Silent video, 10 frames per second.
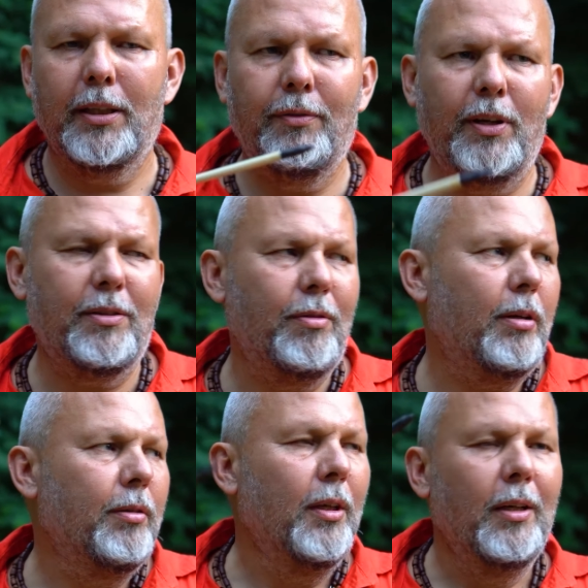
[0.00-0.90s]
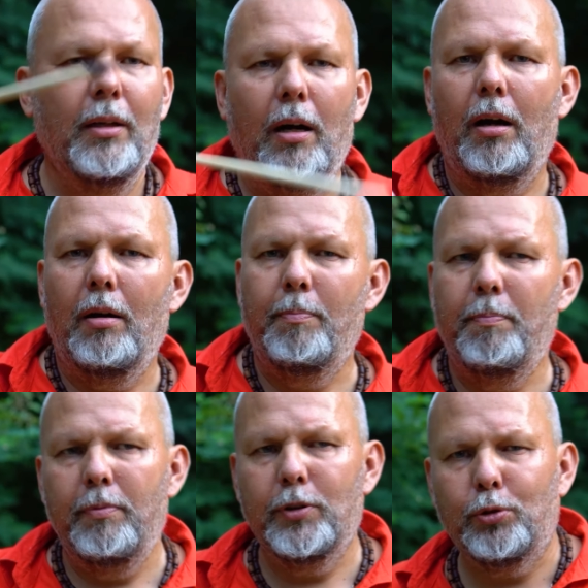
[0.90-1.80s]
Соответственно, а
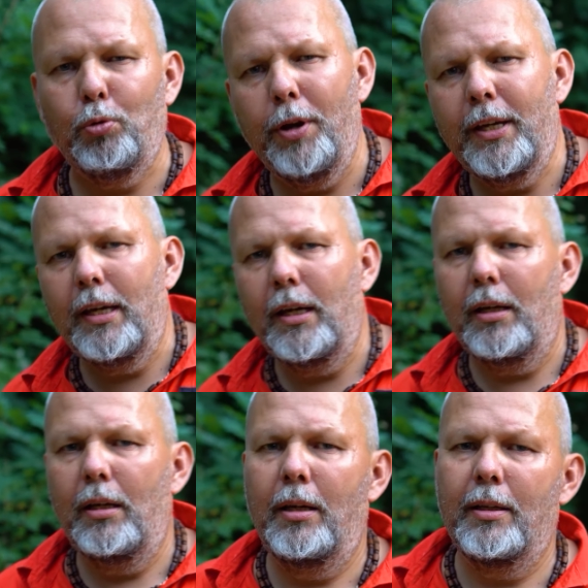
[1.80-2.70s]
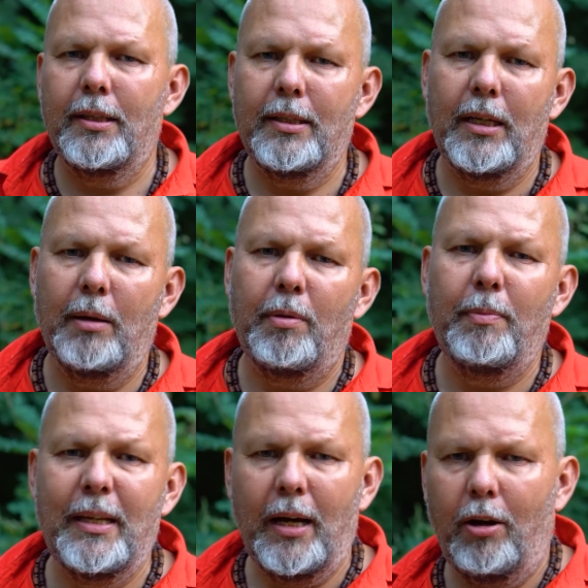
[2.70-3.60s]
стойки и системы
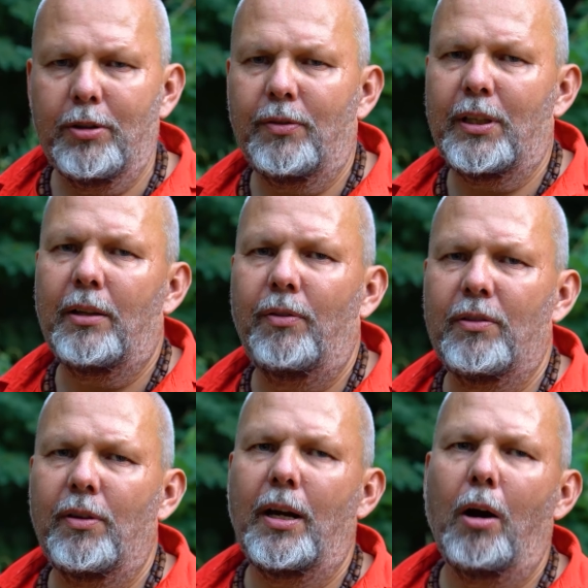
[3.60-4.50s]
меняются в соответствии,